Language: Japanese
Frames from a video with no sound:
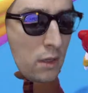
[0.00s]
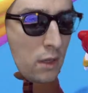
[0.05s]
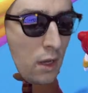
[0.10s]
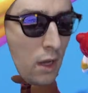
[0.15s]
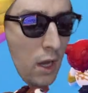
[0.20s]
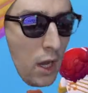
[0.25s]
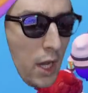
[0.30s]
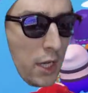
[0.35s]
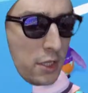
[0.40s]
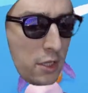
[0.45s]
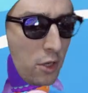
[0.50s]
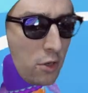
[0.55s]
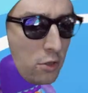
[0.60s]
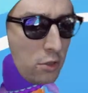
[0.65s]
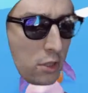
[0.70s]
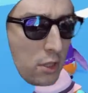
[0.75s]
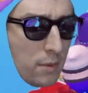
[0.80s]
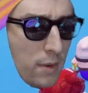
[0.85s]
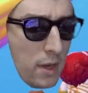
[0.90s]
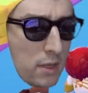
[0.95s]
はい、という
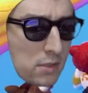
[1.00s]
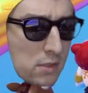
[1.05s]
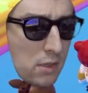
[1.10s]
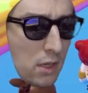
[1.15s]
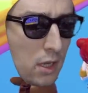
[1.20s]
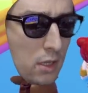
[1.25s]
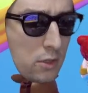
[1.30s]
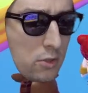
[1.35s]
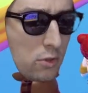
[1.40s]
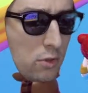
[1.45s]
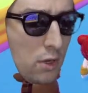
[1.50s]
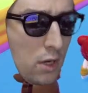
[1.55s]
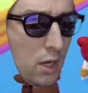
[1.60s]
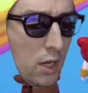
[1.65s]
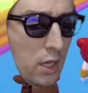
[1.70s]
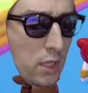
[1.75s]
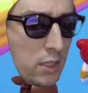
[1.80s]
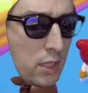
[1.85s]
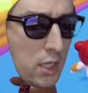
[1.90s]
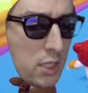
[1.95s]
ことで、まずは
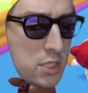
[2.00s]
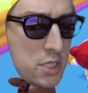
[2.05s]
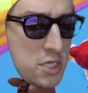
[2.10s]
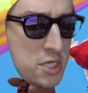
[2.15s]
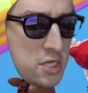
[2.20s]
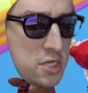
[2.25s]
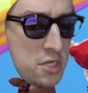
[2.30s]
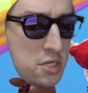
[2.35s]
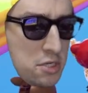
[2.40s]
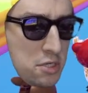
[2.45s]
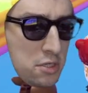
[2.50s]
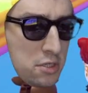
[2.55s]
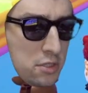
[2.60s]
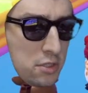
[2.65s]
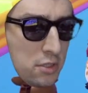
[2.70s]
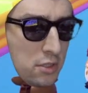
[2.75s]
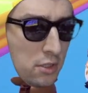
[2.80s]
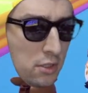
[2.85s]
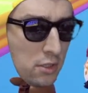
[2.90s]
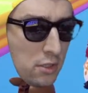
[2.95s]

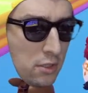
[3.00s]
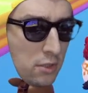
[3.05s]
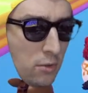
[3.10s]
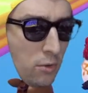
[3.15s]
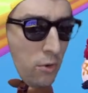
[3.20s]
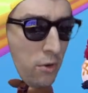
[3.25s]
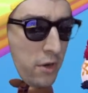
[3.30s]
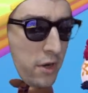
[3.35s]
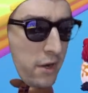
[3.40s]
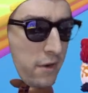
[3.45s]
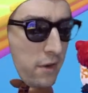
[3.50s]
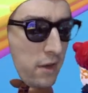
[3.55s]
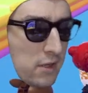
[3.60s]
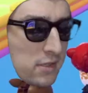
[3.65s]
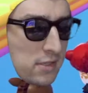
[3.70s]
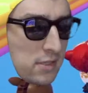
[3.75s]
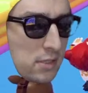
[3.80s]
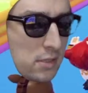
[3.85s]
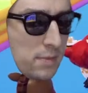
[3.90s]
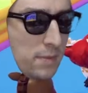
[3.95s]
ドアダッシュ。俺は
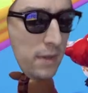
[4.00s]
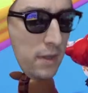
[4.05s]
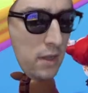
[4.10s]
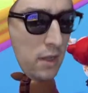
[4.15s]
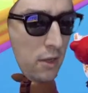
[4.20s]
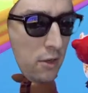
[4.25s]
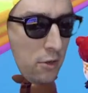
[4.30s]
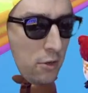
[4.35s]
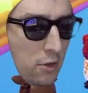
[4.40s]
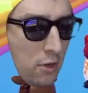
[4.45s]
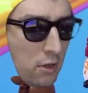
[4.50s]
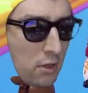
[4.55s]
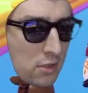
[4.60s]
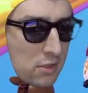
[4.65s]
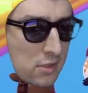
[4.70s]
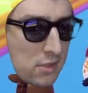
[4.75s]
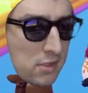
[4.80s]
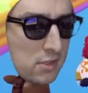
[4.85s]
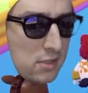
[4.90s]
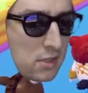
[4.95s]
全てを
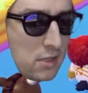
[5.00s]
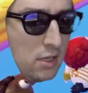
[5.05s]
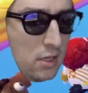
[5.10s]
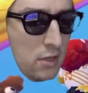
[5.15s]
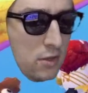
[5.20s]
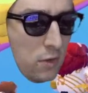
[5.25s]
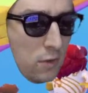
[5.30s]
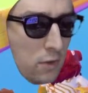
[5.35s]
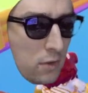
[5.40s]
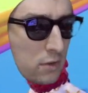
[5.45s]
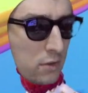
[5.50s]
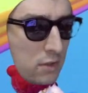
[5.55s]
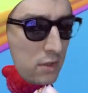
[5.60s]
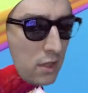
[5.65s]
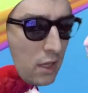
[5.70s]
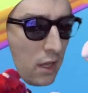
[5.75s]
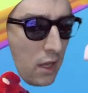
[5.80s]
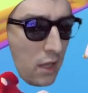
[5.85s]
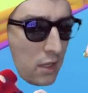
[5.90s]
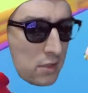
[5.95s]
透き通っ
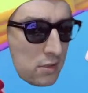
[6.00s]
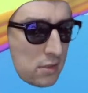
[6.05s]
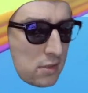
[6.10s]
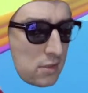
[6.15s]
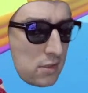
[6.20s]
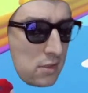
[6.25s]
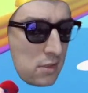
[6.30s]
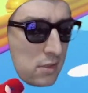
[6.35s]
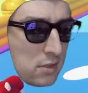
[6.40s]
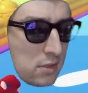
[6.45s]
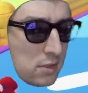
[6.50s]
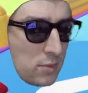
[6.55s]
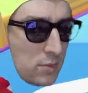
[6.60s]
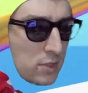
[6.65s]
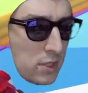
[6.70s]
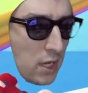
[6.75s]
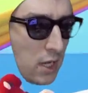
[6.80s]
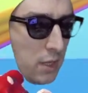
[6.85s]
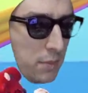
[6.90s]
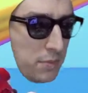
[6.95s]
て突き進
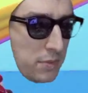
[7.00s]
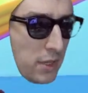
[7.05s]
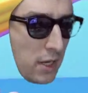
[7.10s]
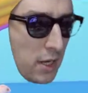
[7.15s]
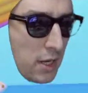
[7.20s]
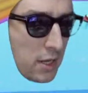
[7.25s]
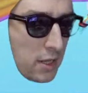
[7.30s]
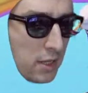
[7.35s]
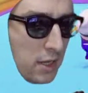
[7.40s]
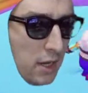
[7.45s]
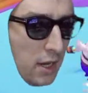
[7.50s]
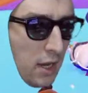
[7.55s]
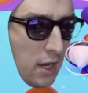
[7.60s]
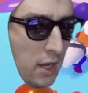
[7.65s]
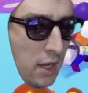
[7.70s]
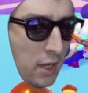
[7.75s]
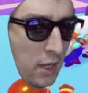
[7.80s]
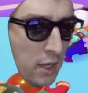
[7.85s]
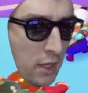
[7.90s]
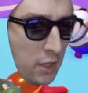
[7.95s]
むタイプだからな。
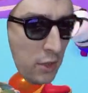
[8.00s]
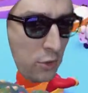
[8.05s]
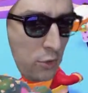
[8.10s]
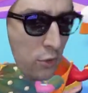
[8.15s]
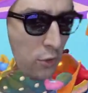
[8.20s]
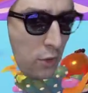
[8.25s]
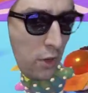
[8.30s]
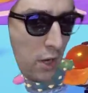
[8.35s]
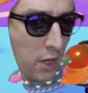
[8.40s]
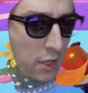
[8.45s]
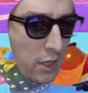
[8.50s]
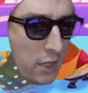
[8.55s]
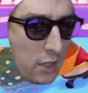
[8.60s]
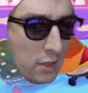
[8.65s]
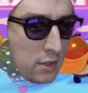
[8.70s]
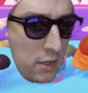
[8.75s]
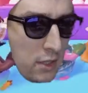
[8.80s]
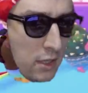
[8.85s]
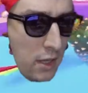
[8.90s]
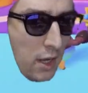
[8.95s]
ドアな
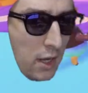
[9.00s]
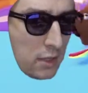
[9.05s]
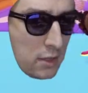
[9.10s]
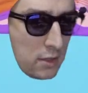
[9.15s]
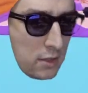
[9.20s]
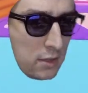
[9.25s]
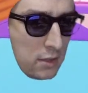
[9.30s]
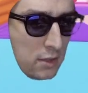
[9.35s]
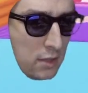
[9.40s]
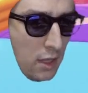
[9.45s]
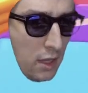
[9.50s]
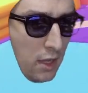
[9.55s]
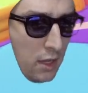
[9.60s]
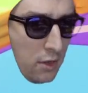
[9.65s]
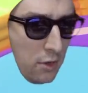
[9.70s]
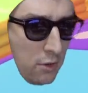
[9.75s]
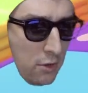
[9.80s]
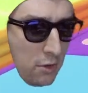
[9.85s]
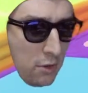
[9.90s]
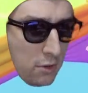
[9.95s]
んてあって
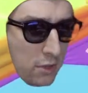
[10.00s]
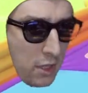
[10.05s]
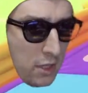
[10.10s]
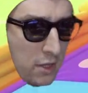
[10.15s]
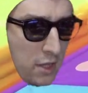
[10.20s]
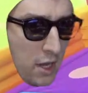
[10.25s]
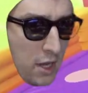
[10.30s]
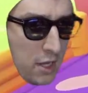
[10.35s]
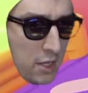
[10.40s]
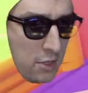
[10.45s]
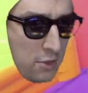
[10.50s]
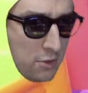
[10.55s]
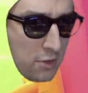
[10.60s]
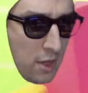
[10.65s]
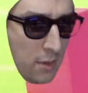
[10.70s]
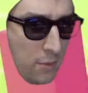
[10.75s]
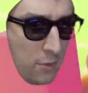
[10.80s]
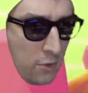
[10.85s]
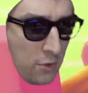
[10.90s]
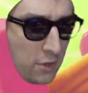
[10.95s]
ようでないよう
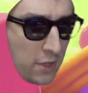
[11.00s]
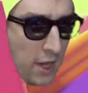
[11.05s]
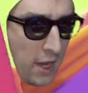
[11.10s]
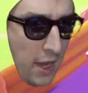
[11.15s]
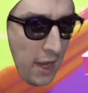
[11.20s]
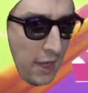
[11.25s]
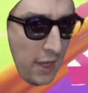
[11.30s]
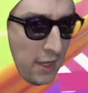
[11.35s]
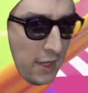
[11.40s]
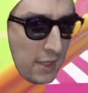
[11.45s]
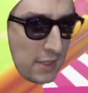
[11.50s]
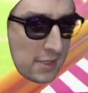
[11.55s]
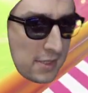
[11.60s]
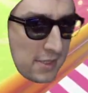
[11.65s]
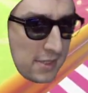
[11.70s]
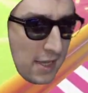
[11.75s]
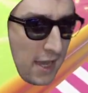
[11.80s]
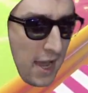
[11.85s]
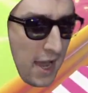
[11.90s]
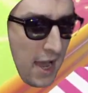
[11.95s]
なものだ
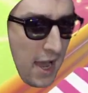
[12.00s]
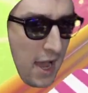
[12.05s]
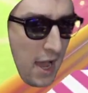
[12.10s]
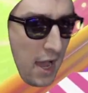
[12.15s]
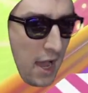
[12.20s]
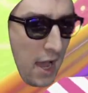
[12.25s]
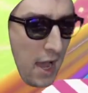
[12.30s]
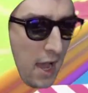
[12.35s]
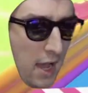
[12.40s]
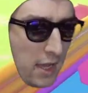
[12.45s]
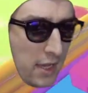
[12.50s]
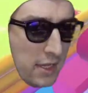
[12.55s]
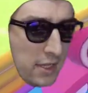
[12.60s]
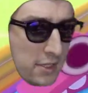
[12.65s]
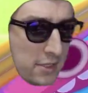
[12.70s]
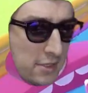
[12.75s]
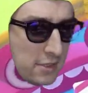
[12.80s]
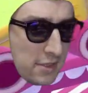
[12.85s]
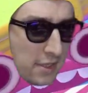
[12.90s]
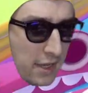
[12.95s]
さあ
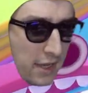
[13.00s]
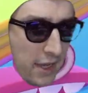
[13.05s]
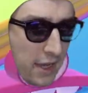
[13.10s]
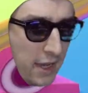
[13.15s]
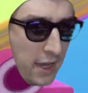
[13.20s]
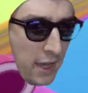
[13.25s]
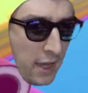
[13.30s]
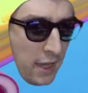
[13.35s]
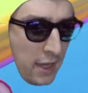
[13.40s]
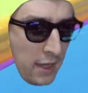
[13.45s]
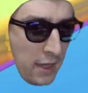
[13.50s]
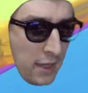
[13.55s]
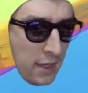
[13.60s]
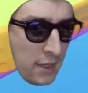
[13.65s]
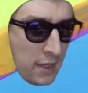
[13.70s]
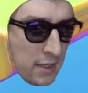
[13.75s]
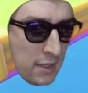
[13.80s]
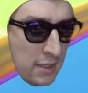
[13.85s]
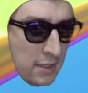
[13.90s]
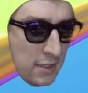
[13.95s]
行くぜ
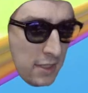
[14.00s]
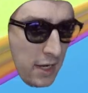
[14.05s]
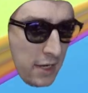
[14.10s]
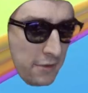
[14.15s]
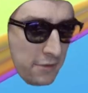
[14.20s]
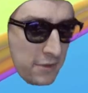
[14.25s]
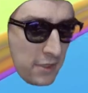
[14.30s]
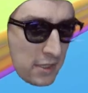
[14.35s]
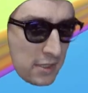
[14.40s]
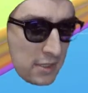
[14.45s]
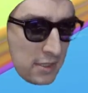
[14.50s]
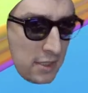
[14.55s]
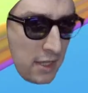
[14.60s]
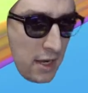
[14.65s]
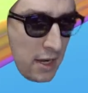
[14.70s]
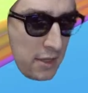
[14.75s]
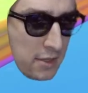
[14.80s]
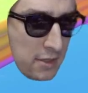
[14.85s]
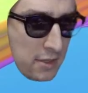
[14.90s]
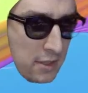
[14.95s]
左2つに
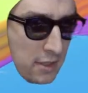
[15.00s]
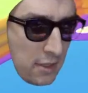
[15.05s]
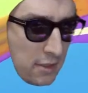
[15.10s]
並べ